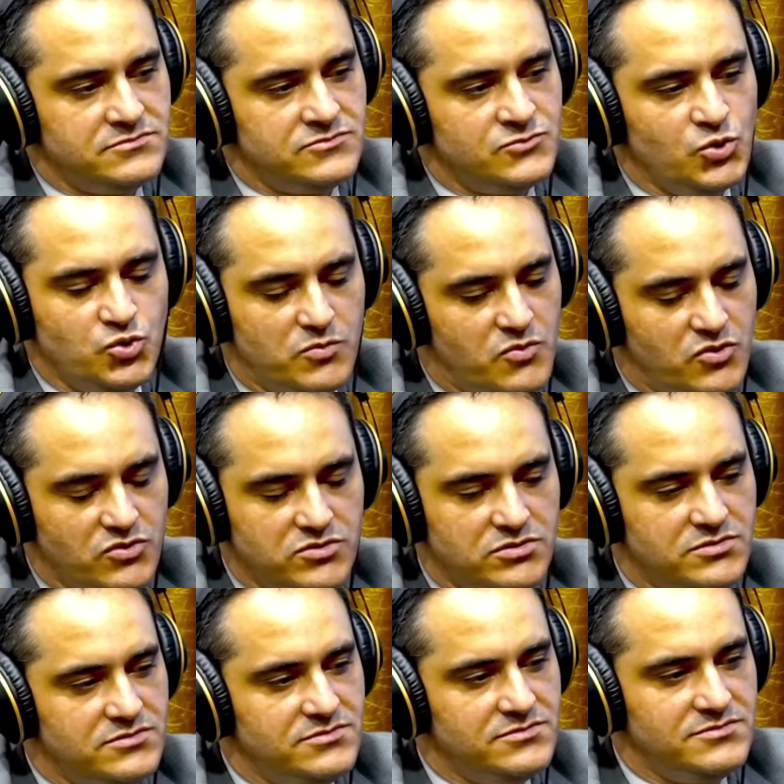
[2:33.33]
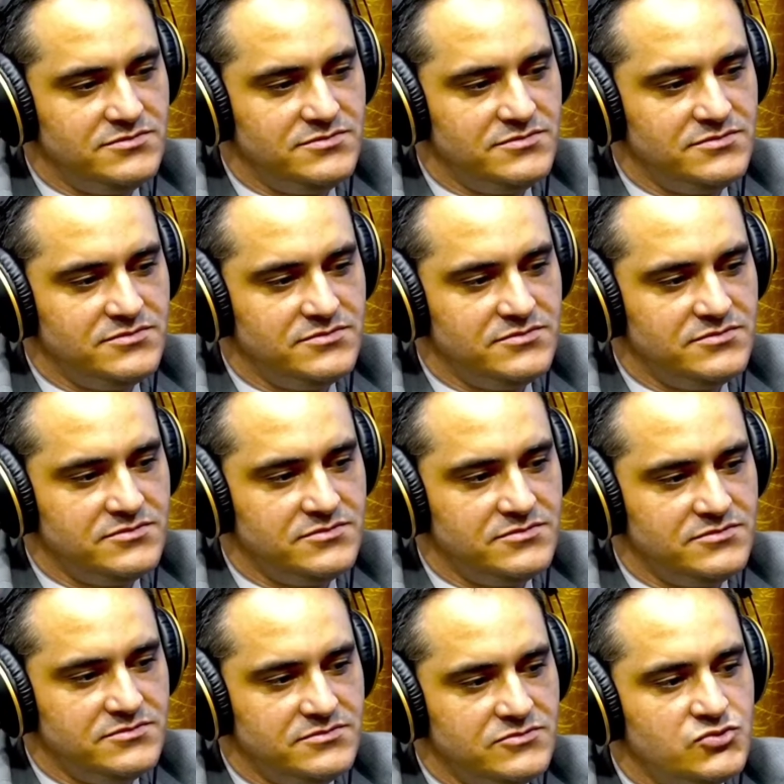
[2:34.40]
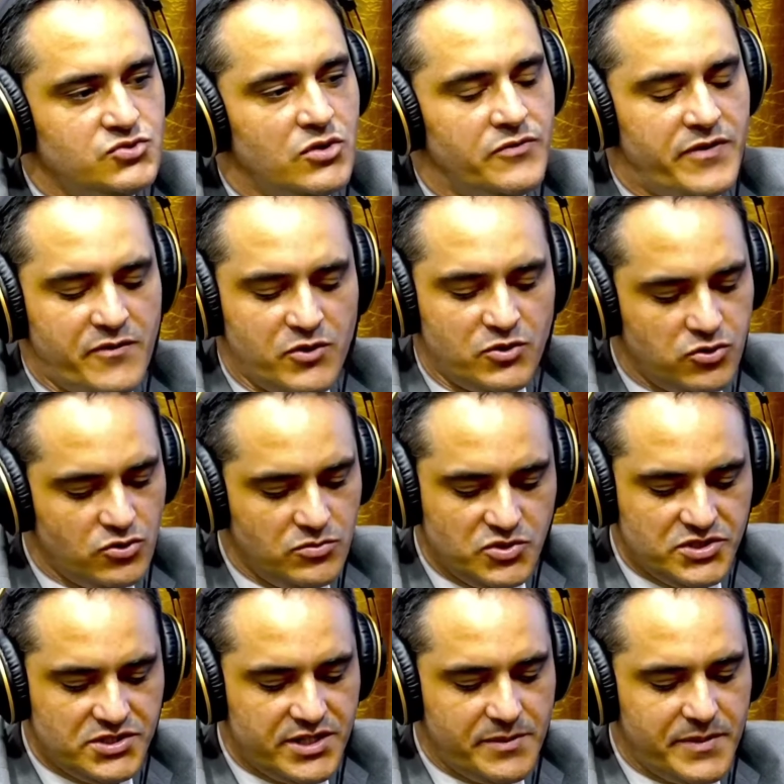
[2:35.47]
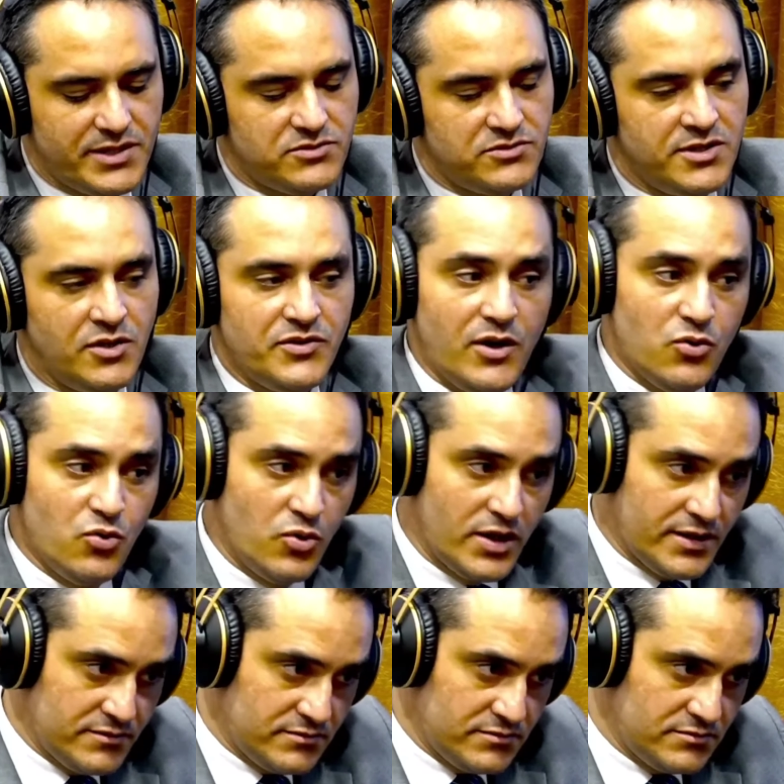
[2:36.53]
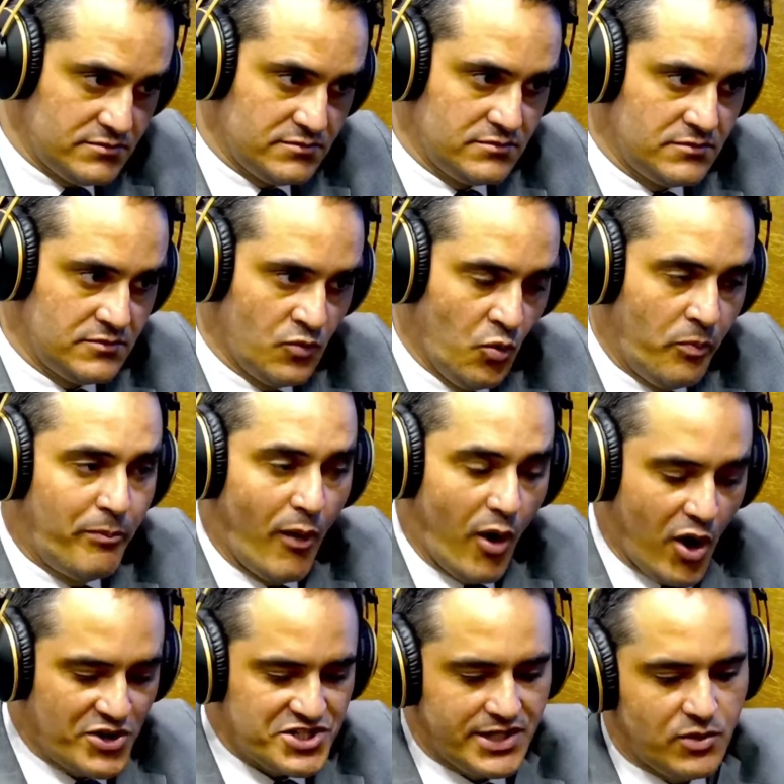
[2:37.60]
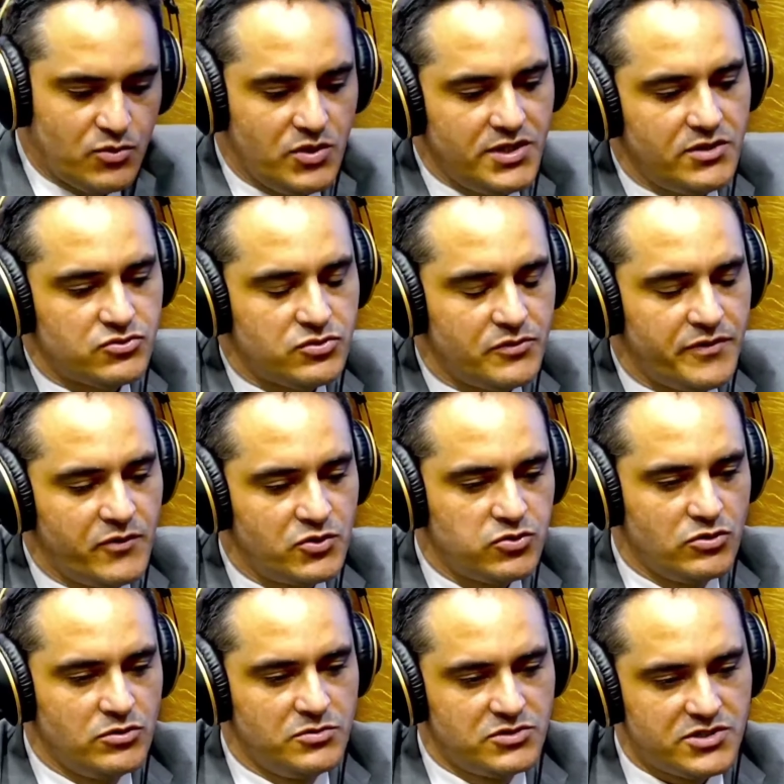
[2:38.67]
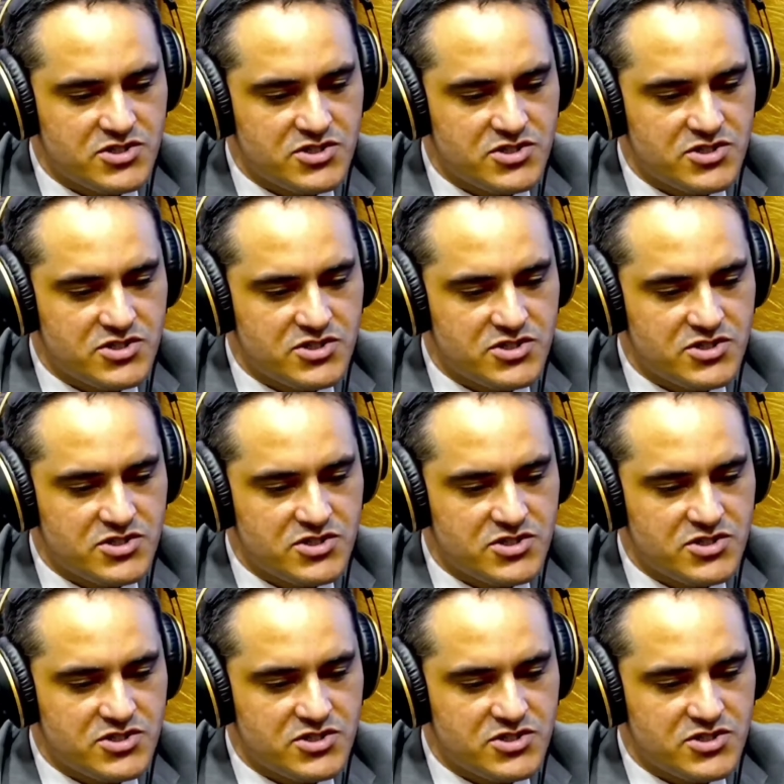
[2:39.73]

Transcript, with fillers: Todo mundo. Você é. Você sou a é. favor de todo mundo andar armado. Não na rua. O porte na rua, não. Sou a favor de todo mundo ter